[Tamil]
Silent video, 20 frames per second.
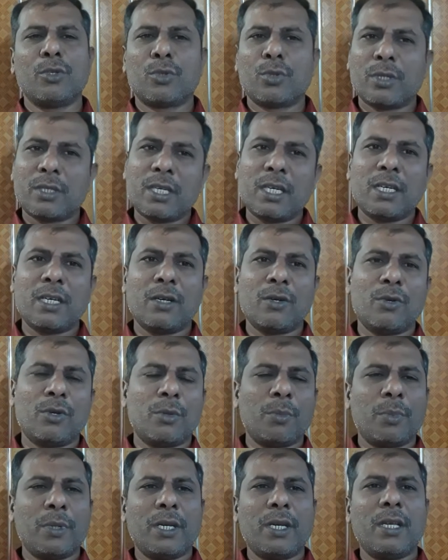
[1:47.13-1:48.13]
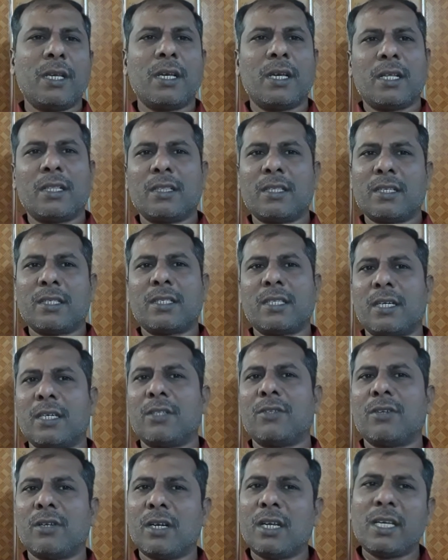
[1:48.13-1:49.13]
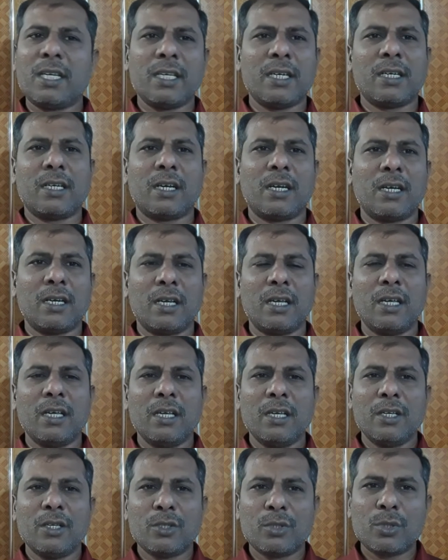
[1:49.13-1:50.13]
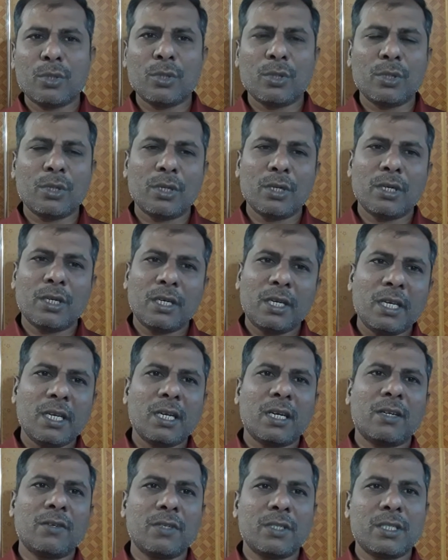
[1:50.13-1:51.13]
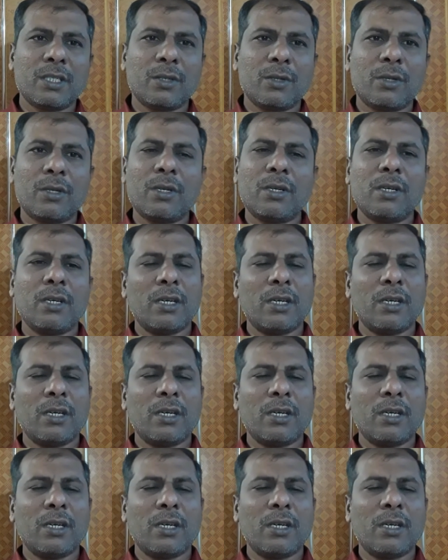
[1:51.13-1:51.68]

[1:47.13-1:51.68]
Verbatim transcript: சொசைட்டியில் ஒரு பெரிய அந்தஸ்து அடைஞ்சவங்களாம் இருக்கிறாங்க ஸோ டீ கடை வச்சு கூட